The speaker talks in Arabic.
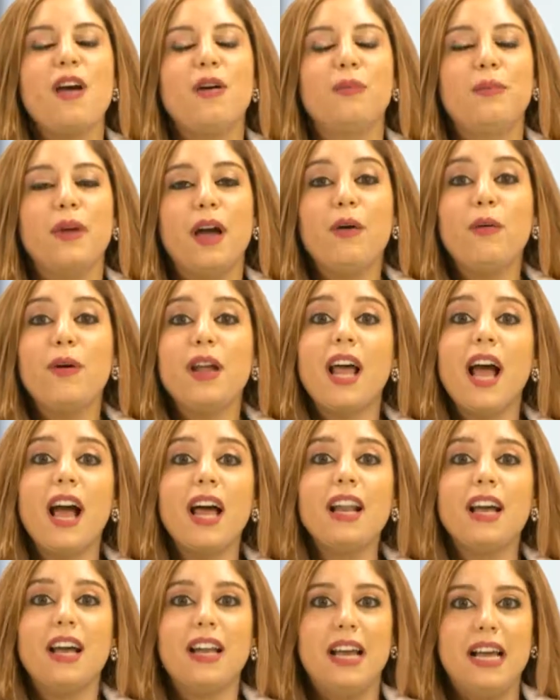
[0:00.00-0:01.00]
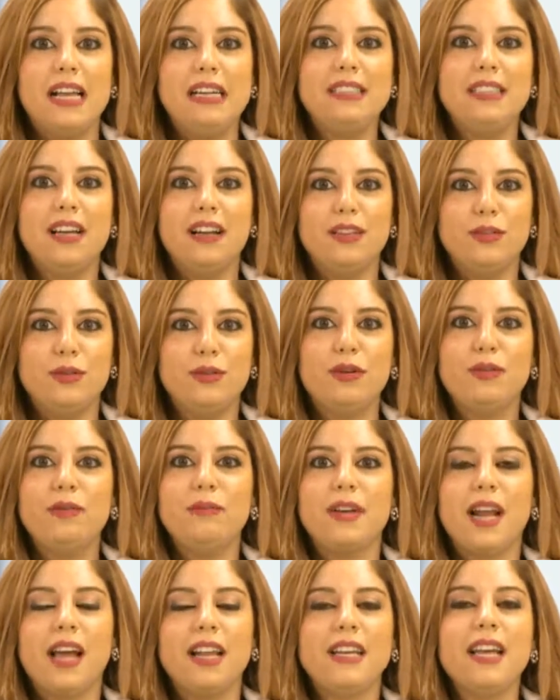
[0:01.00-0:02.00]
بأول حلقة لنا
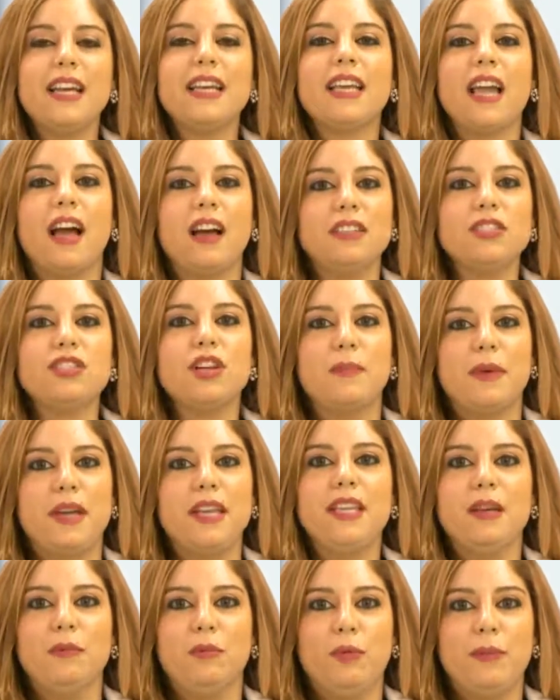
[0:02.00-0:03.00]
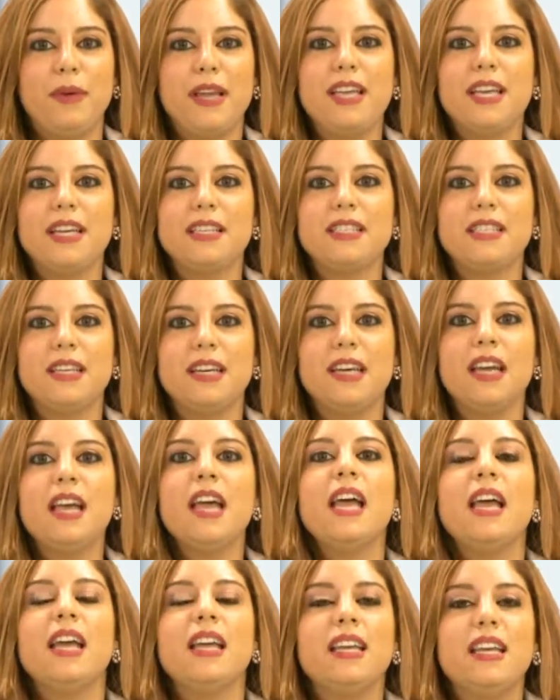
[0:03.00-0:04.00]
اليوم رح نحكي عن جمعية مميزة
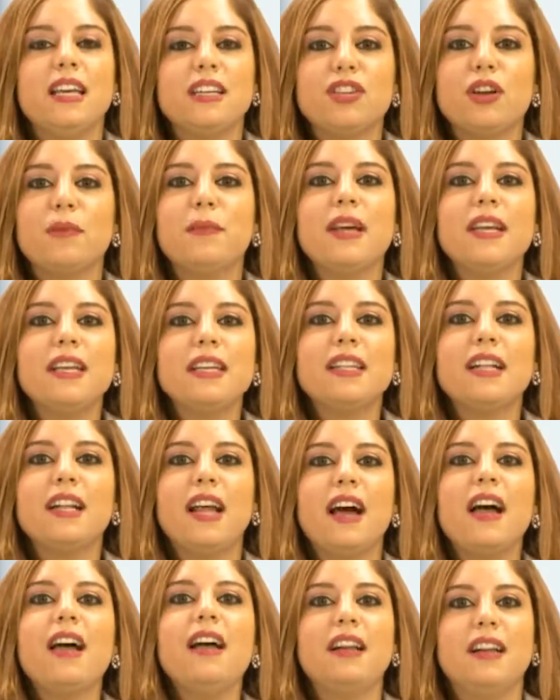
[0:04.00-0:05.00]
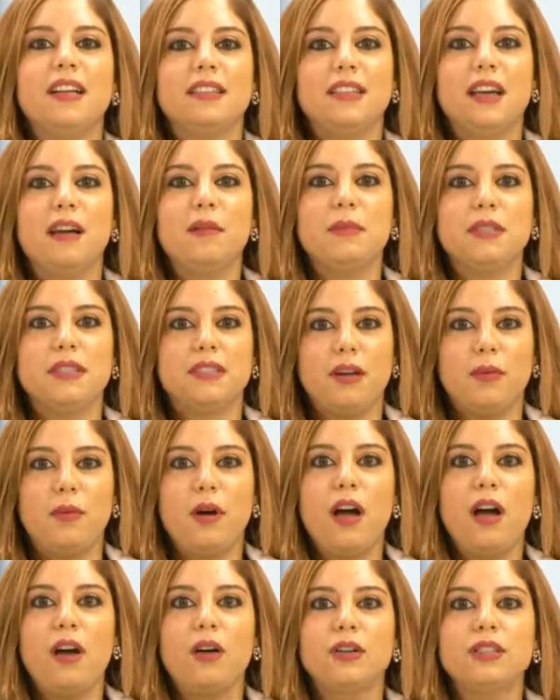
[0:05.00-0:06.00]
هي جمعية الأهل لدعم
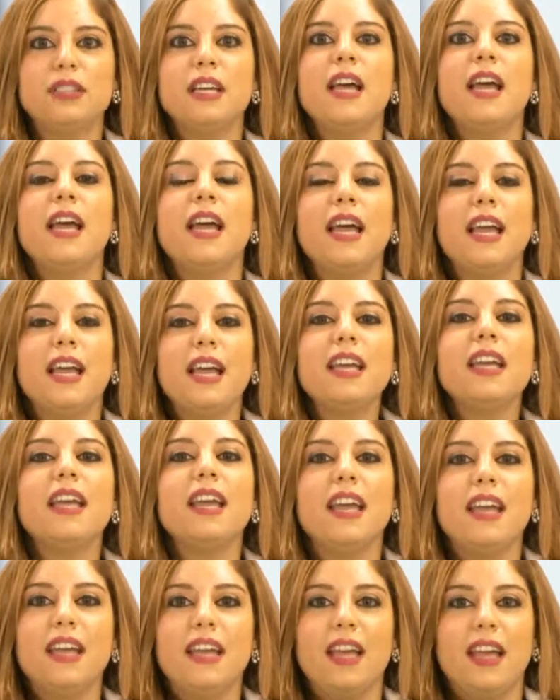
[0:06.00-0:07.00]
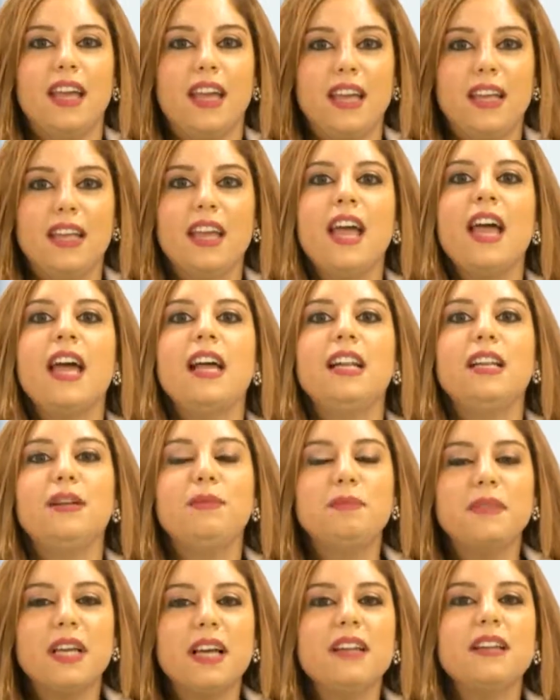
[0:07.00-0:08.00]
التوحد AAA اللي
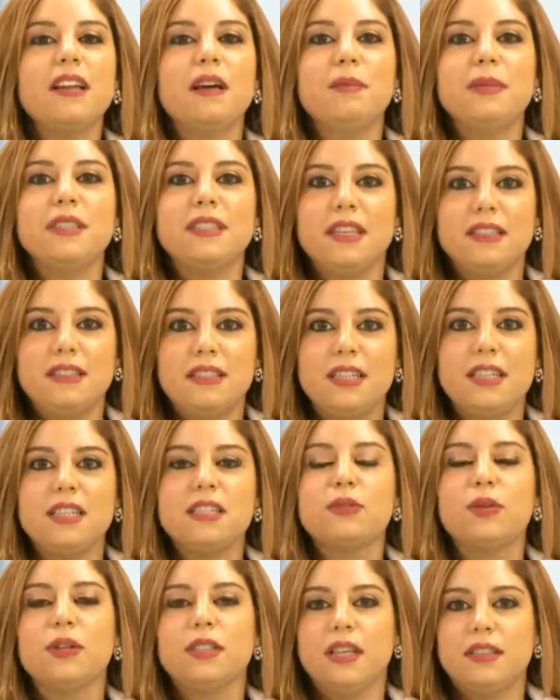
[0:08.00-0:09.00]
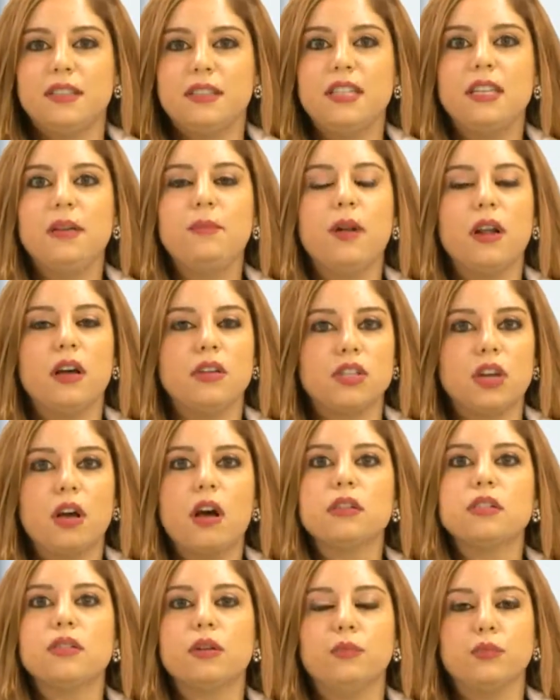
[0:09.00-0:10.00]
بتعنى بتدريس وتدريب
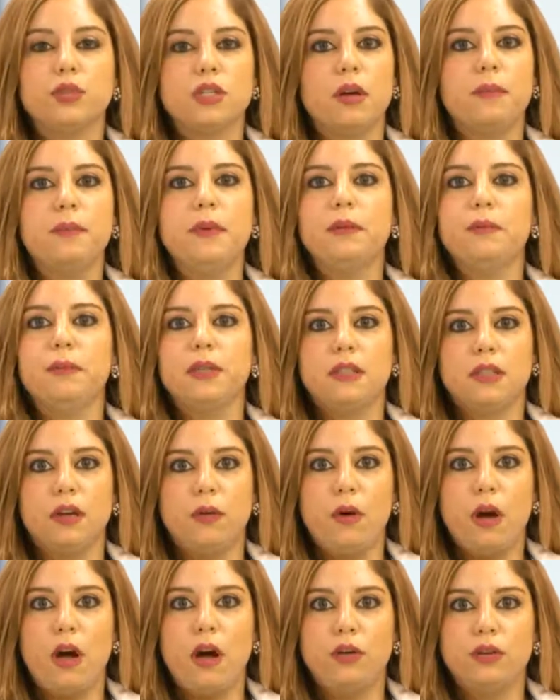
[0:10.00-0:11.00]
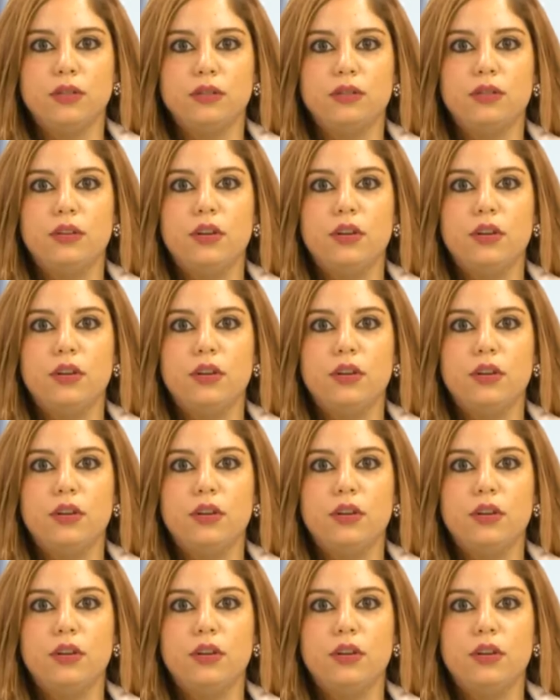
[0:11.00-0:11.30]
الأشخاص المصابين بالتوحد